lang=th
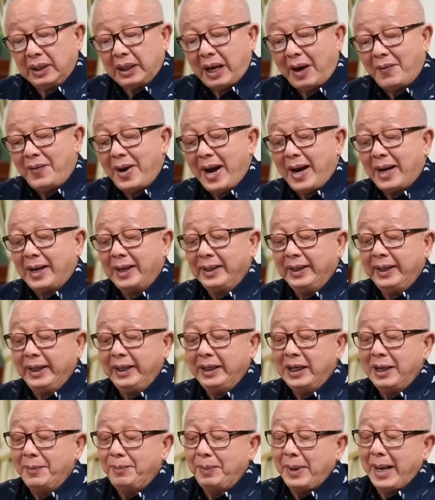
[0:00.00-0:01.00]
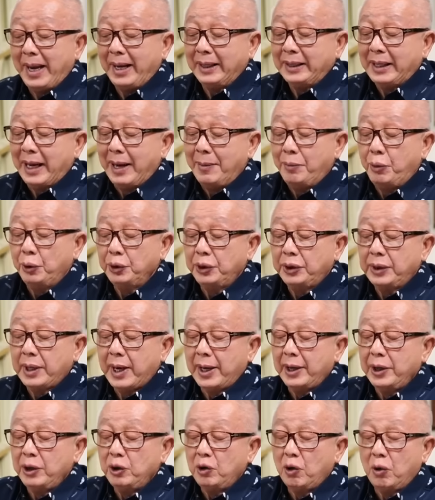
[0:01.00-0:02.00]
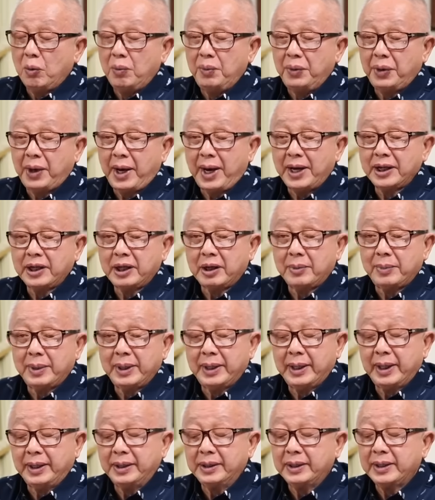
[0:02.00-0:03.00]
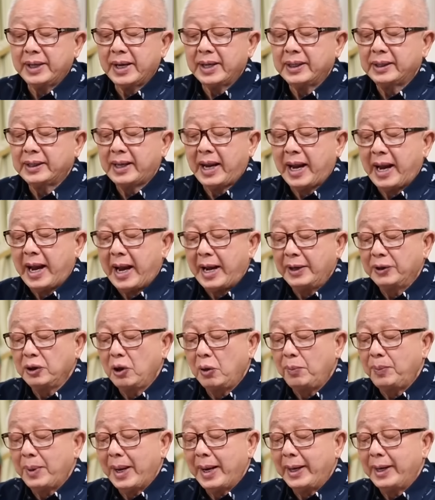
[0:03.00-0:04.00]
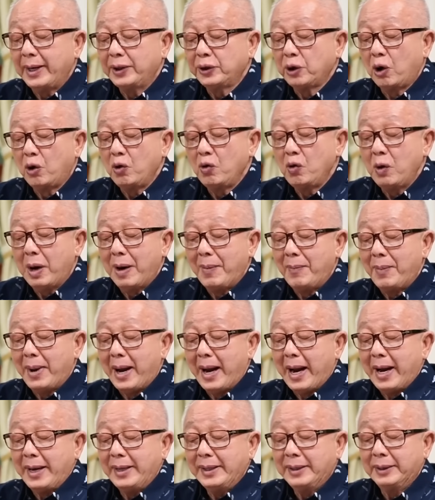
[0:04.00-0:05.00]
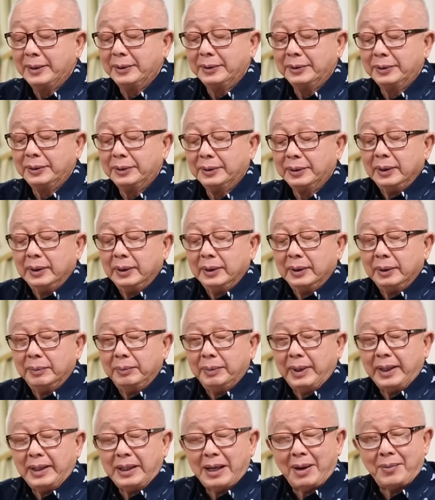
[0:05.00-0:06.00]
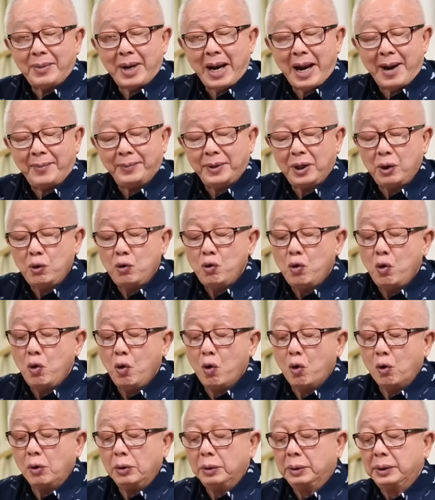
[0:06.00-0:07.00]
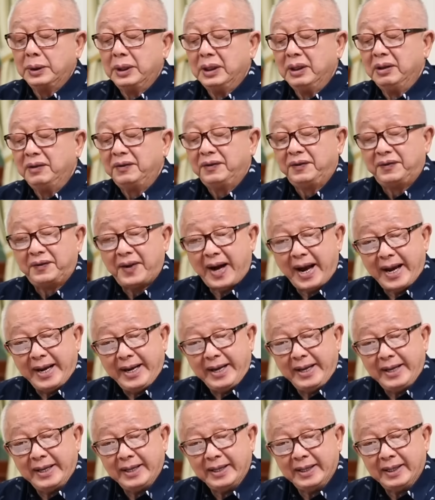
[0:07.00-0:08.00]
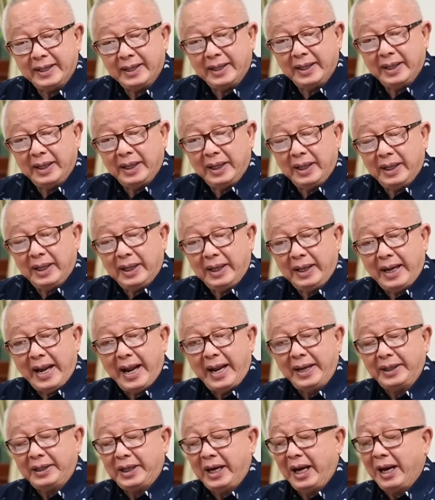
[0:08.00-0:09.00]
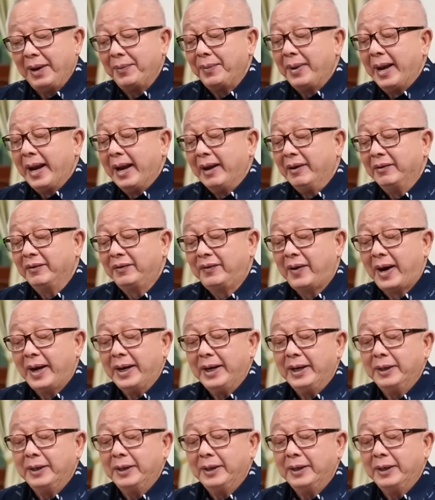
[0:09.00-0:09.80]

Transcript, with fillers: คำว่าอัคคณีถ้าแปลตามพจนานุกรมราชบัณฑิตยสถานก็แปลได้สองความหมายเป็นคำนามทั้งคู่คือไฟและเทพแห่งไฟ